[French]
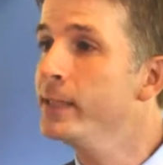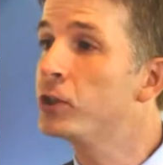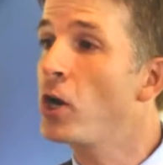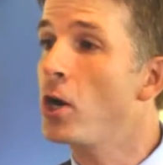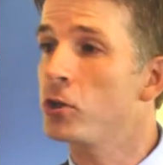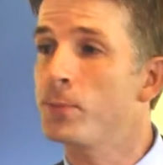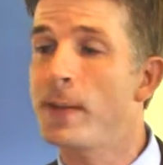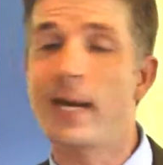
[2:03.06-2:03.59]
des
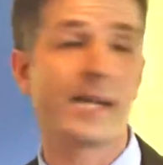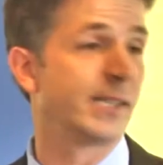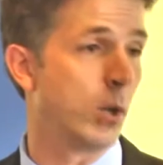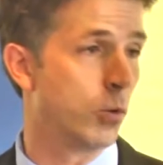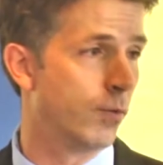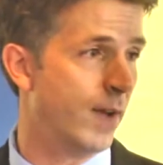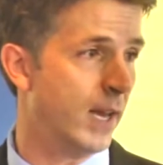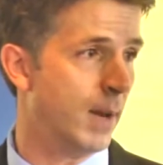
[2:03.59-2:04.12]
changements dans un
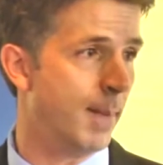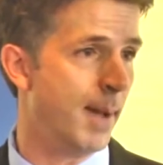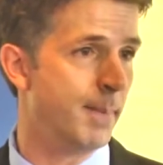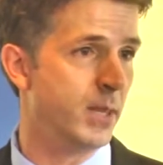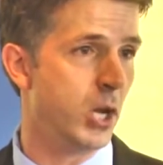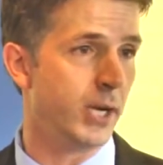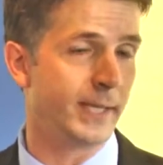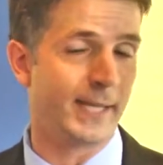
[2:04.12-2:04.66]
gouvernement
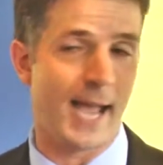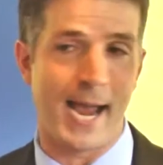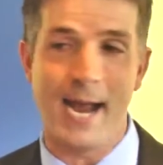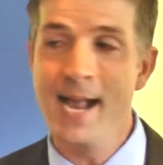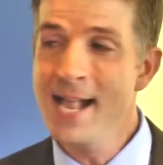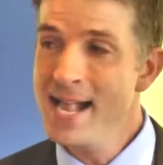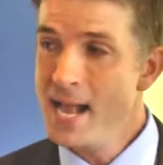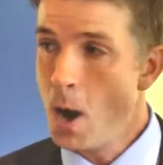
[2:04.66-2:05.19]
minoritaire.
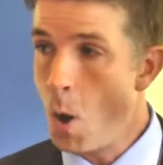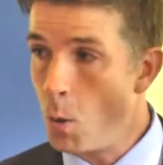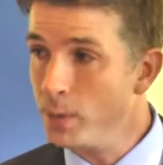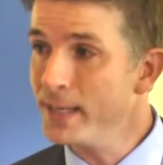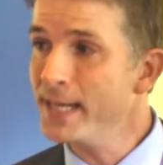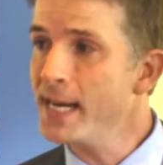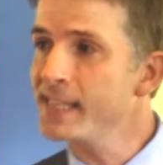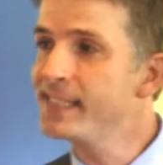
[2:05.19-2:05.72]
On
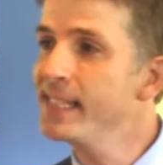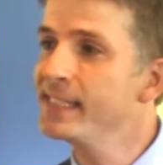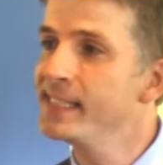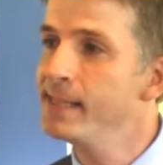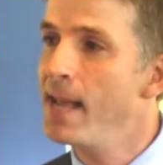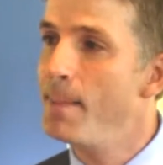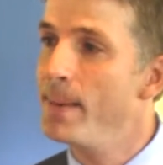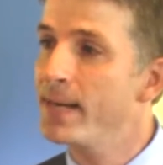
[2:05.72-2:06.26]
est dans cette
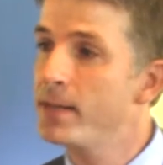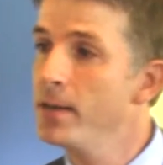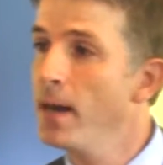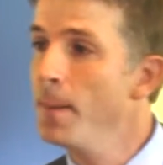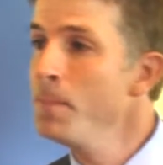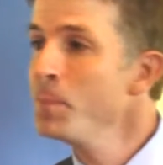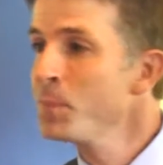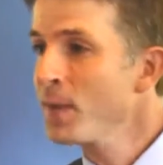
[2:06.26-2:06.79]

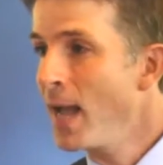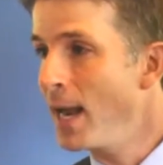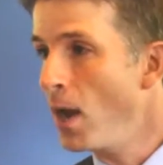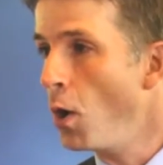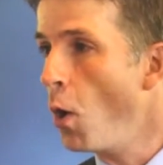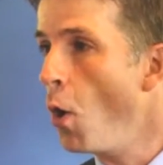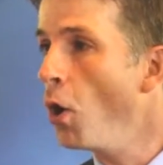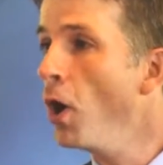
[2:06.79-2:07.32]
dynamique-là.
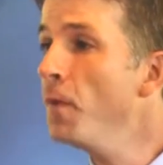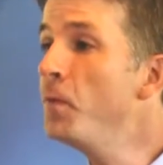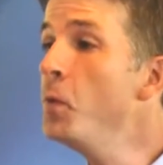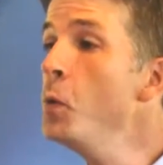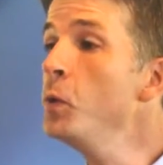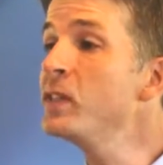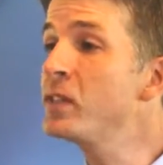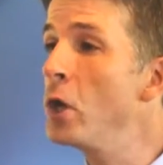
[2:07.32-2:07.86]
Alors, on
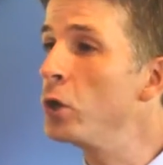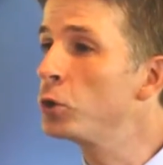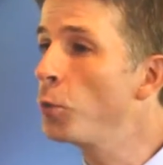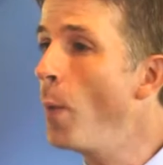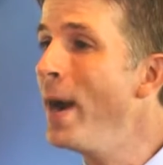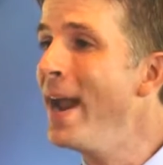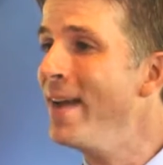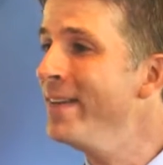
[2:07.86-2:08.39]
refuse de
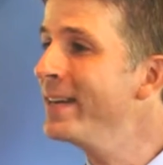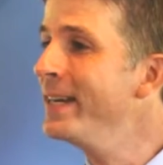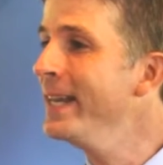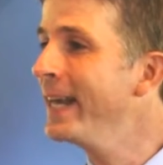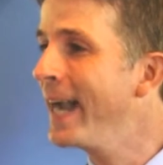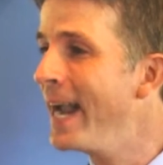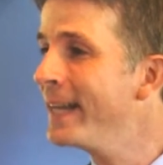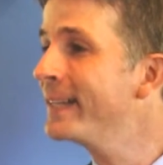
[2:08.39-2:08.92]
jouer avec
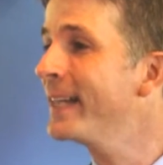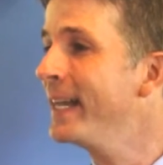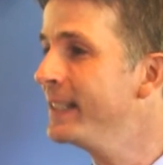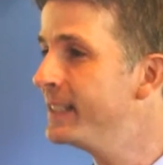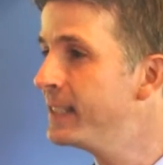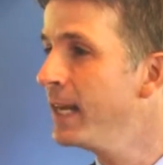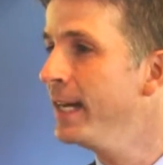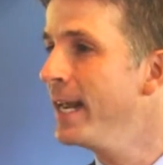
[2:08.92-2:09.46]
les règles
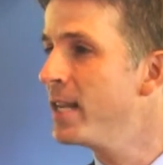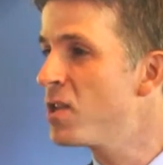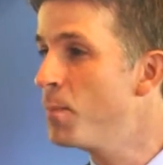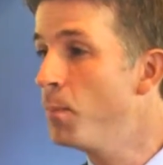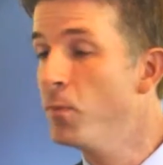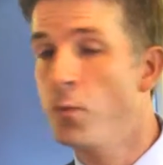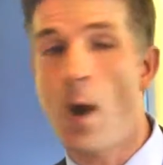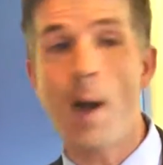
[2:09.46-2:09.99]
traditionnelles du
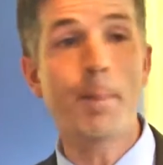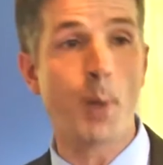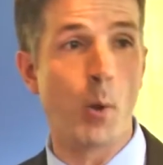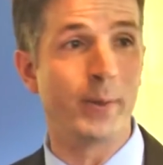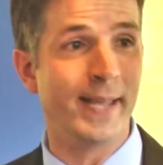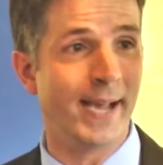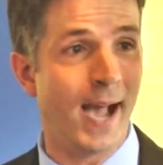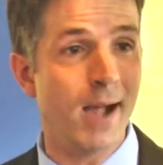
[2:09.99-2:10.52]
pouvoir, puis on
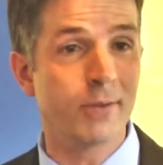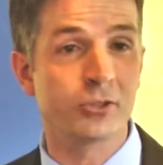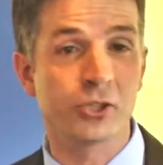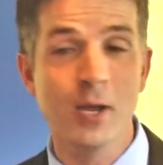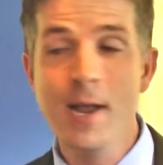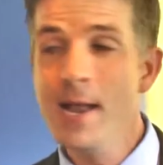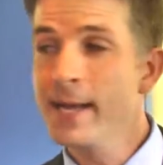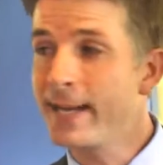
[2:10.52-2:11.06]
dérange.
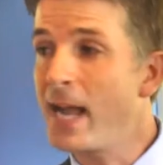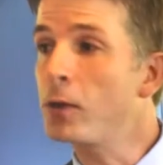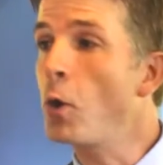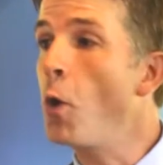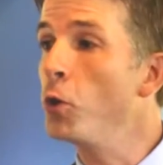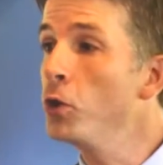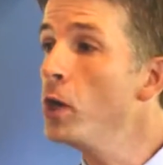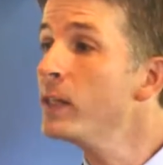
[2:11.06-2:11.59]
Quand
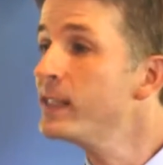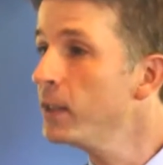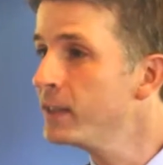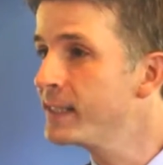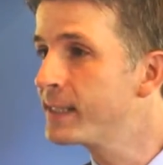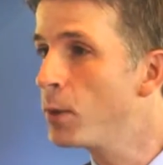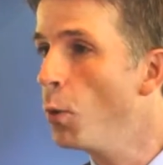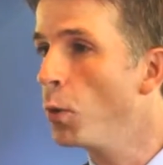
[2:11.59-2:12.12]
on a ce
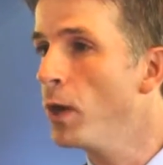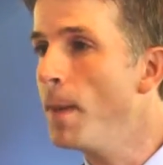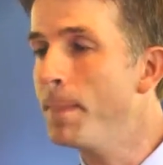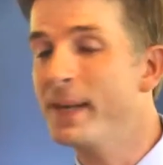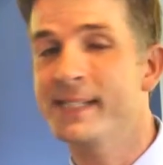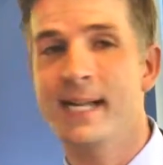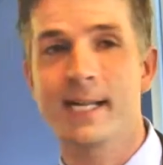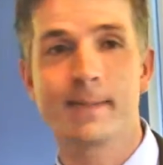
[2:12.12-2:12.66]
discours-là
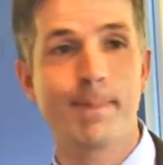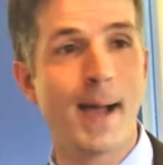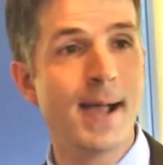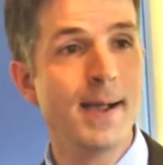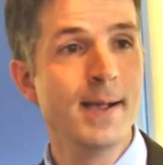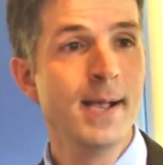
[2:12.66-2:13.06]
présentement,